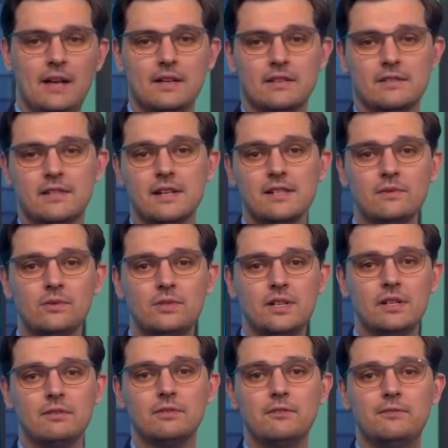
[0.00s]

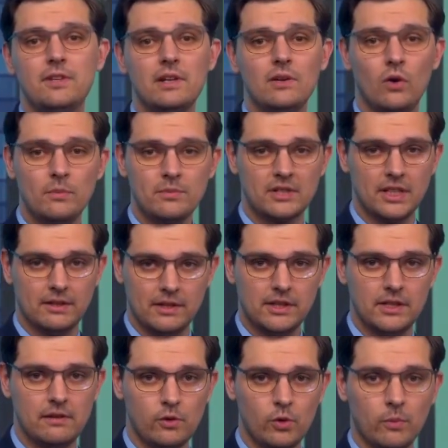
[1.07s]
Здравствуйте, в эфире Омск ТВ
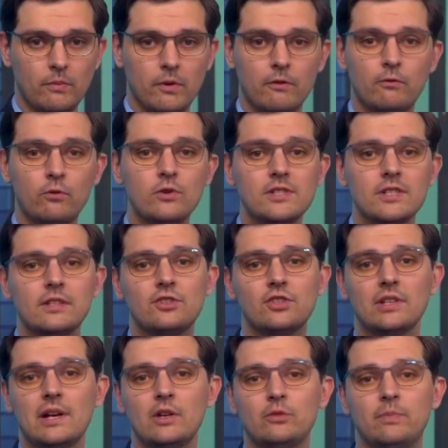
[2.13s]
Интервью. Вузы
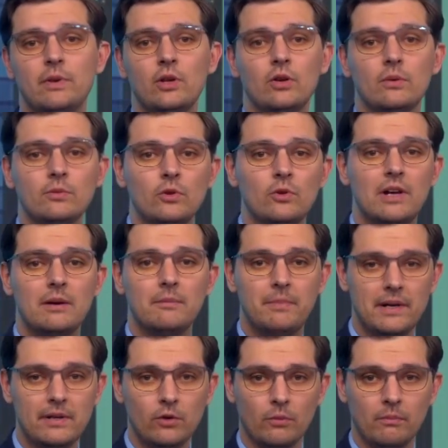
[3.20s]
начинают приемную
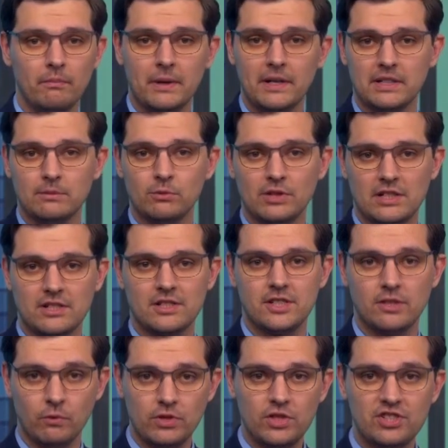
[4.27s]
кампанию, поэтому наша
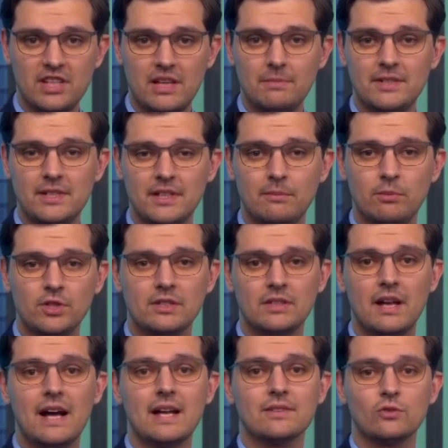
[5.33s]
сегодняшняя беседа будет
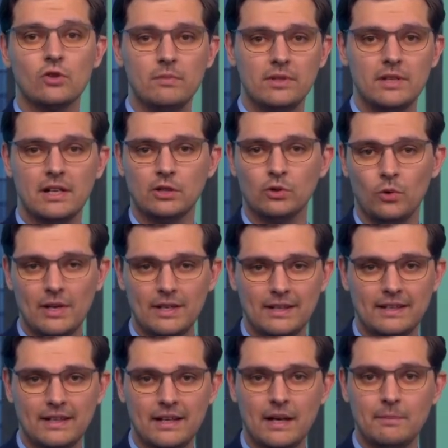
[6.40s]
особенно актуальна
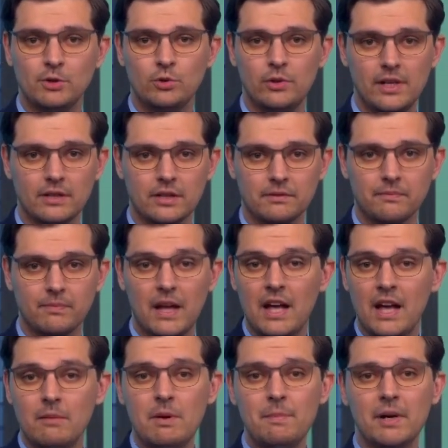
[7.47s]
для абитуриентов.
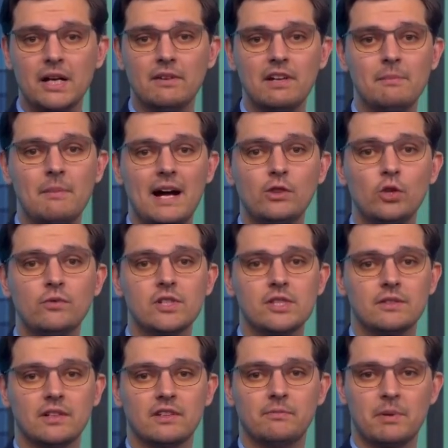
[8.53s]
Мы поговорим о
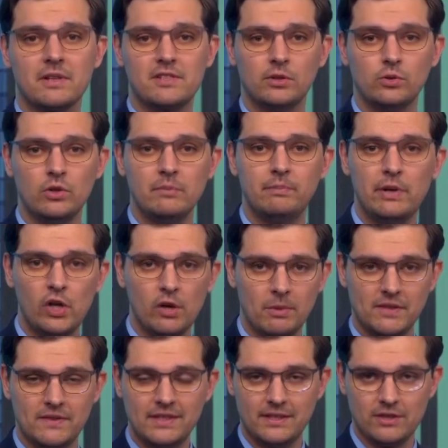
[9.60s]
новшествах в процедуре
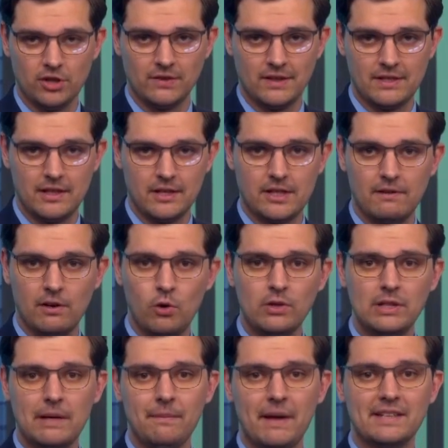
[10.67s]
приема 2023
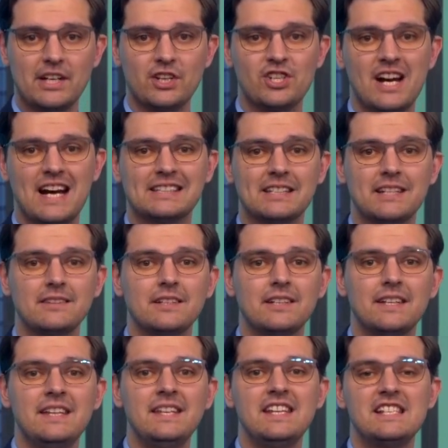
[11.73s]
года, а также о трендах
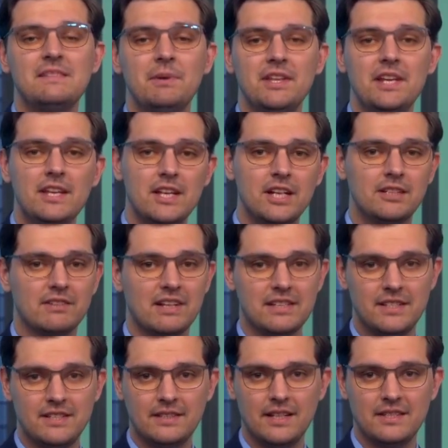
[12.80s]
и изменениях в
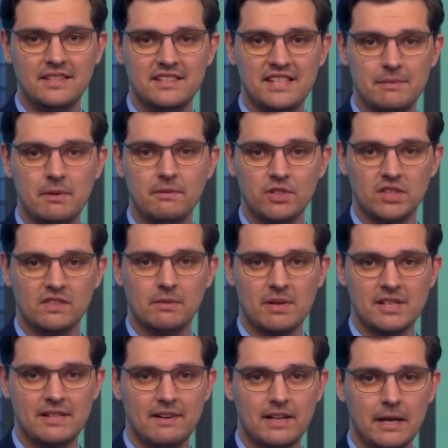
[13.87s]
российской системе высшего
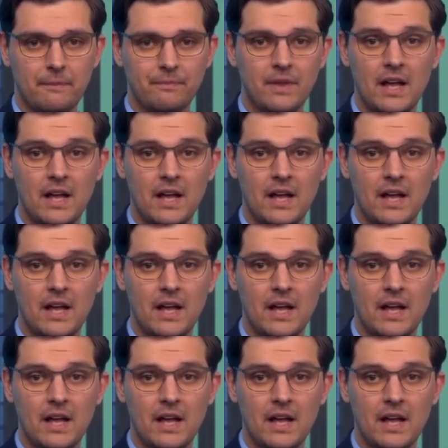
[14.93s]
образования.